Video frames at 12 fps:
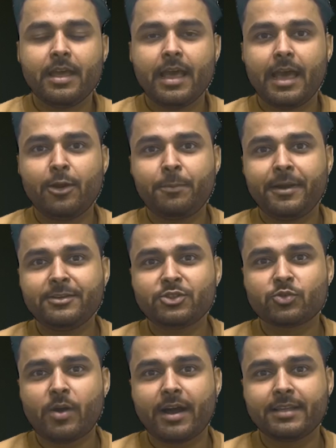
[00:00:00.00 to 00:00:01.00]
हेलो
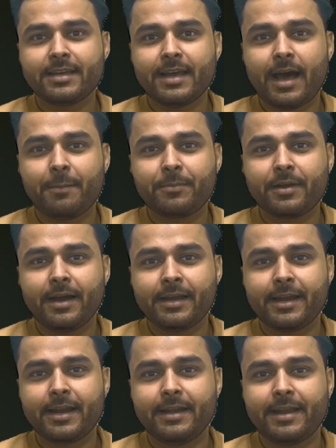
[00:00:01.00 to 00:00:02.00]
फ्रेंड्स स्वागत है आपका
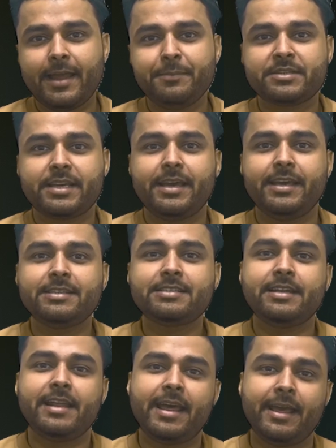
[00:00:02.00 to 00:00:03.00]
क्रिकेट टाइम्स के इस
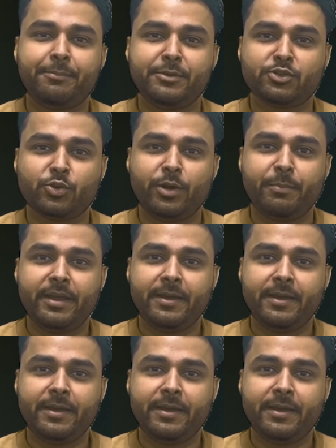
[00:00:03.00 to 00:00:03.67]
नए एपिसोड में